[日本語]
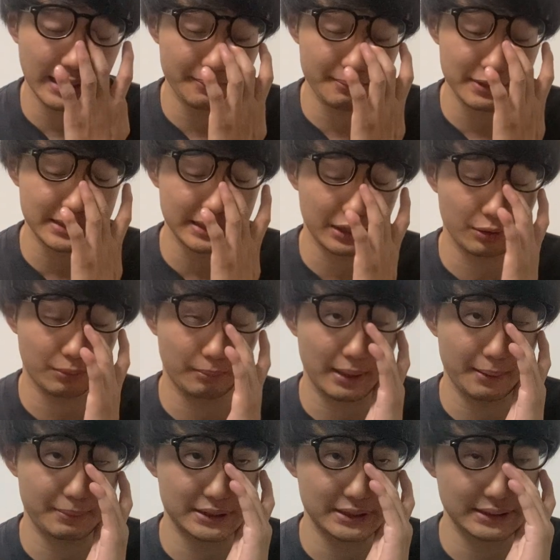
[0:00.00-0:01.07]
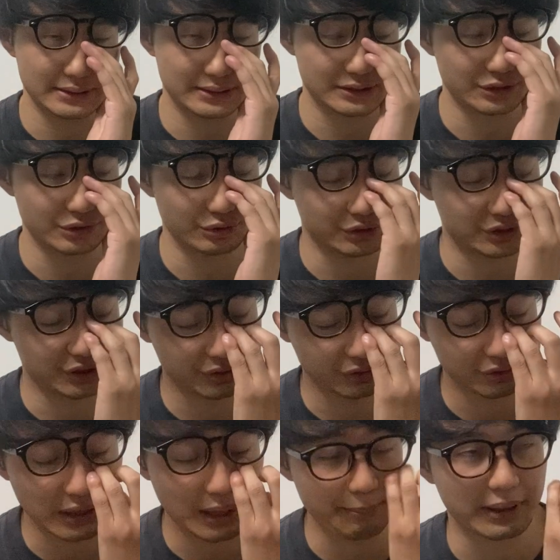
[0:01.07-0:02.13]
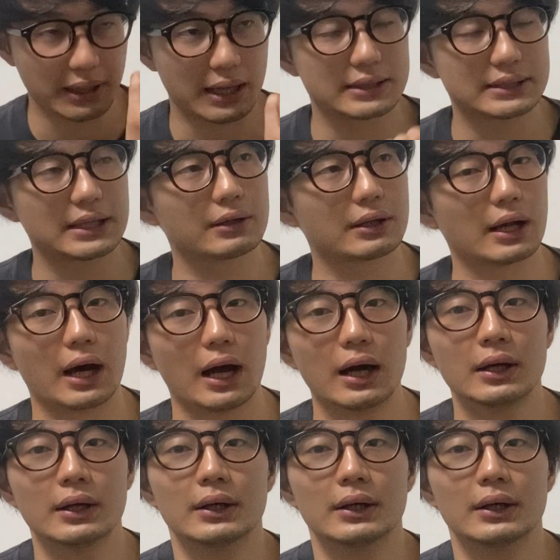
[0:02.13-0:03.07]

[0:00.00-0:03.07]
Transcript: ありましたけどまあ別に中途半端な感じあるから